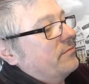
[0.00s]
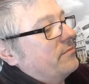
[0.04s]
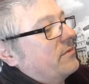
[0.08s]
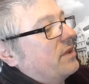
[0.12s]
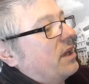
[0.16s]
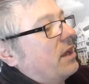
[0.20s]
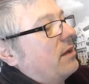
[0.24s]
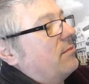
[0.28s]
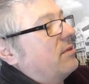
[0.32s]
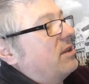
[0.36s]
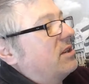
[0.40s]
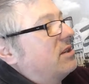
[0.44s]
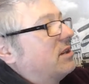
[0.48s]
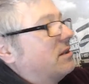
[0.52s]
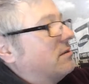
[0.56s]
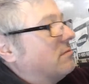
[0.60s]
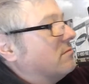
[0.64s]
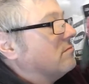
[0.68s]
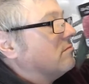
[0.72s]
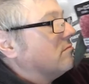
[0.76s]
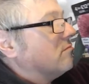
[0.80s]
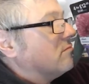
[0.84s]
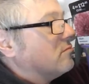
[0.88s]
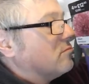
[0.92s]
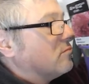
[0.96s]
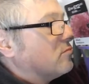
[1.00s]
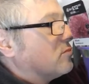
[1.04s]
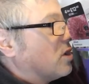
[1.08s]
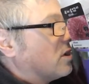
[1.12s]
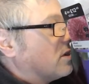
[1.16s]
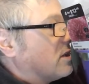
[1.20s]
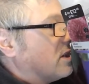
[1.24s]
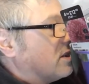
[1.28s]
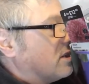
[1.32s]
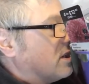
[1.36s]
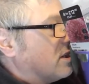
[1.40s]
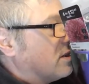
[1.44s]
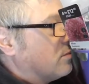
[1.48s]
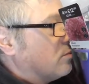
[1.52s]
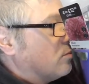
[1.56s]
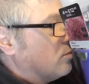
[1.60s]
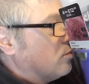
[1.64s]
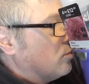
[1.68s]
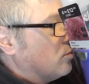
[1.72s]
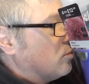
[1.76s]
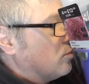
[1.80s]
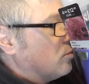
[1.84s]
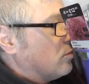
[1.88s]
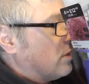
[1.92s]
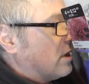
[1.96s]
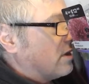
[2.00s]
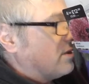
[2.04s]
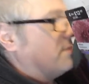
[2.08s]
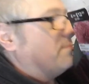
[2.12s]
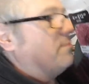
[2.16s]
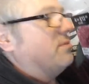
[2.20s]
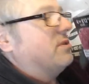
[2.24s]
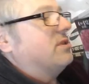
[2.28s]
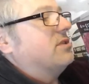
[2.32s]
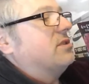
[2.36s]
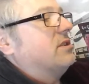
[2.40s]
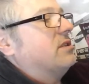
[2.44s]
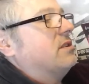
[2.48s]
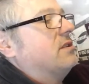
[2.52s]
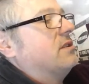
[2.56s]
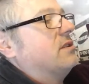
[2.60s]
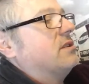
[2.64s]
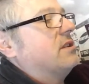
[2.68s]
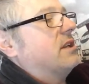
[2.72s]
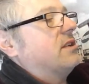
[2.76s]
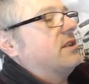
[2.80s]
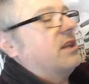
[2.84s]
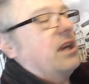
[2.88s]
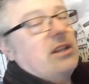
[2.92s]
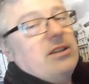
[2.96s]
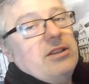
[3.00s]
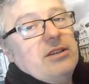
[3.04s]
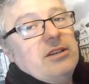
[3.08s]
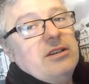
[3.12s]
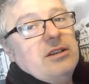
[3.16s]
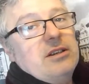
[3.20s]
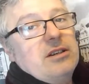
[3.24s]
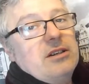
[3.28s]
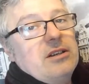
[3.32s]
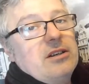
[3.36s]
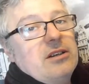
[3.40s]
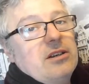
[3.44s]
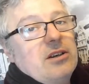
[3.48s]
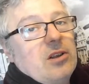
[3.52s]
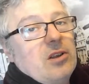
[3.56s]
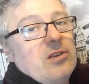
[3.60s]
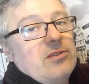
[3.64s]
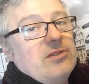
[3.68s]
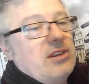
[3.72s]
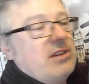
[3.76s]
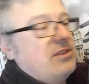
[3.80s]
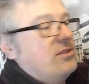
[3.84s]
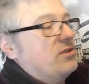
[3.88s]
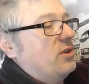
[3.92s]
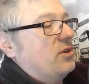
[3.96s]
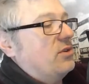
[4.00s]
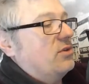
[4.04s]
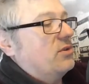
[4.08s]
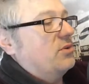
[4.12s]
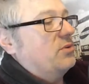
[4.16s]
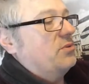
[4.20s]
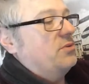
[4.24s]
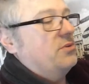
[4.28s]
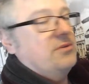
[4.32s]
Ale to też jest bardzo pyszny, jadalny rodzaj czosnku.